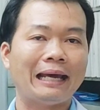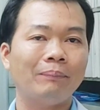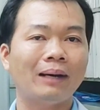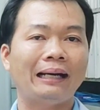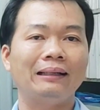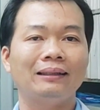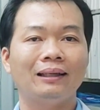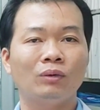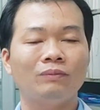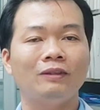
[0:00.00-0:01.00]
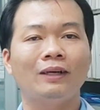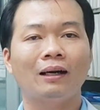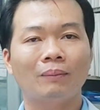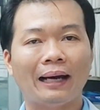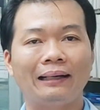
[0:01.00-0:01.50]
giảm mặn nha quý vị và
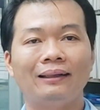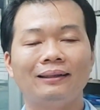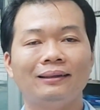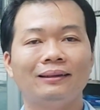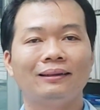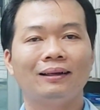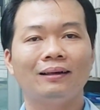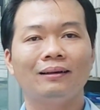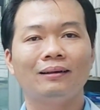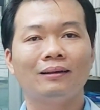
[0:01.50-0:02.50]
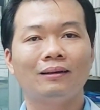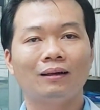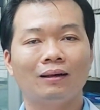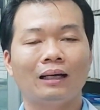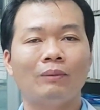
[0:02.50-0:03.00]
các bạn đó.
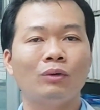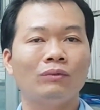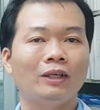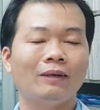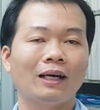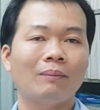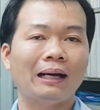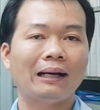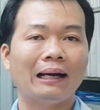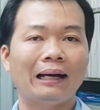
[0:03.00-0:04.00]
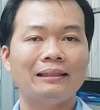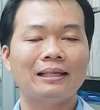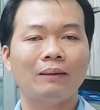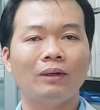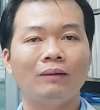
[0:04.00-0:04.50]
rồi cảm ơn quý vị và các bạn đã
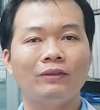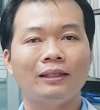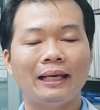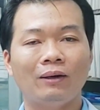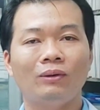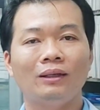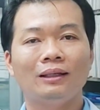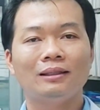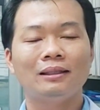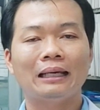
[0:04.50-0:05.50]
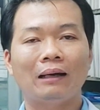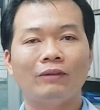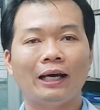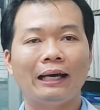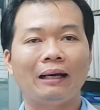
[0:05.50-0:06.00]
xem hết video xin chào
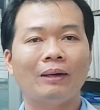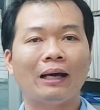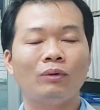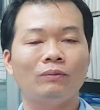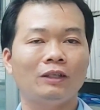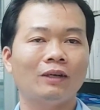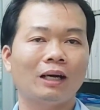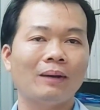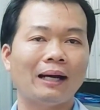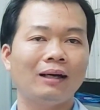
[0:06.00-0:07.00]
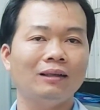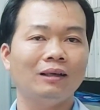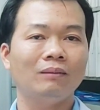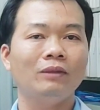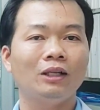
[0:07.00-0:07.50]
và hẹn gặp lại quý vị và các bạn ở
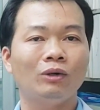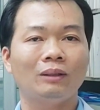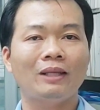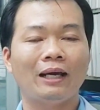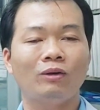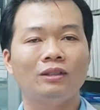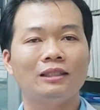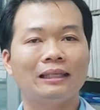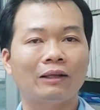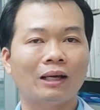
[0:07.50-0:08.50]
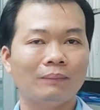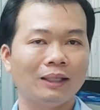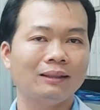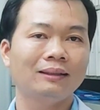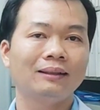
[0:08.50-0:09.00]
những video tiếp theo xin chào tạm
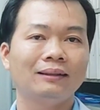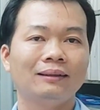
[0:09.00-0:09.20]
biệt